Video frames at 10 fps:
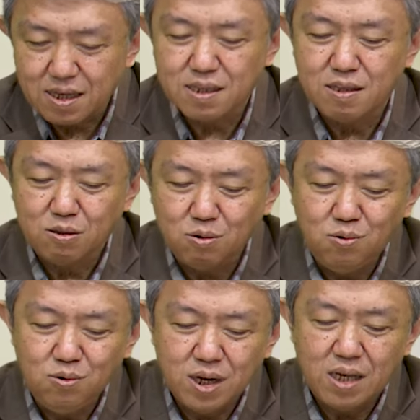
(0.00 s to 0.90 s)

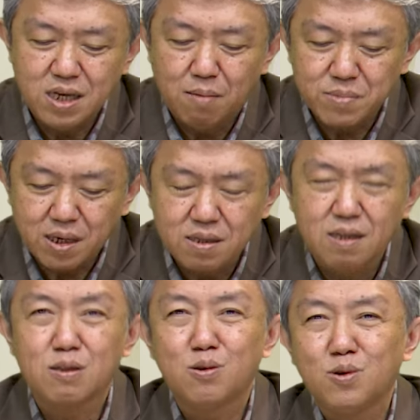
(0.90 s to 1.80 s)
tertentu dan jam
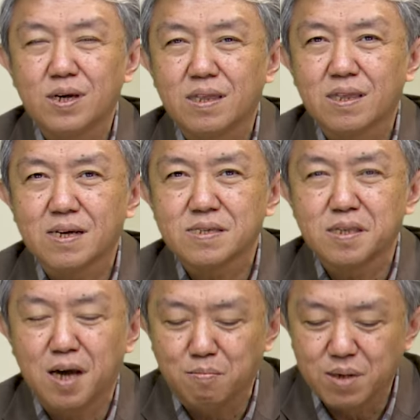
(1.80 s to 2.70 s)
tertentu kita
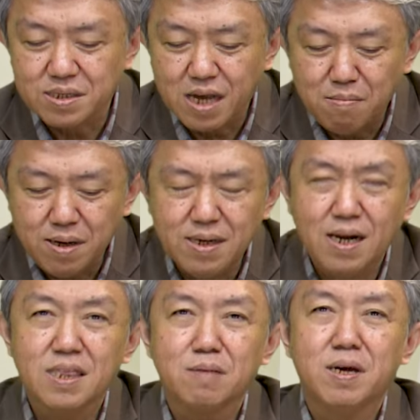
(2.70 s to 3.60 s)
sedang bersama
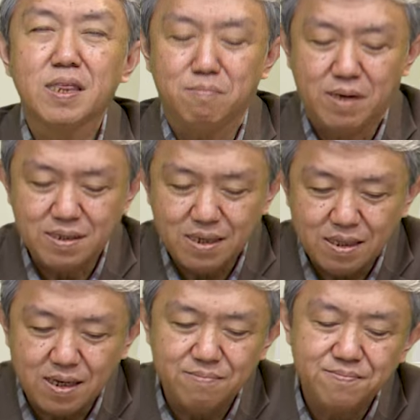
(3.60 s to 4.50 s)
dengan teman-teman
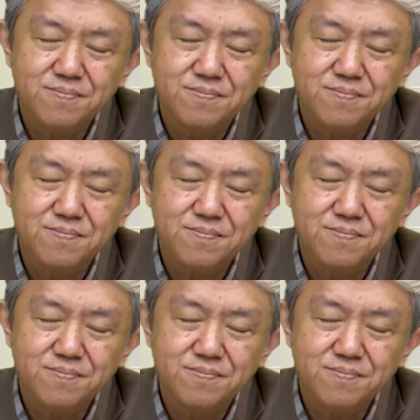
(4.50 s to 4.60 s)
kita.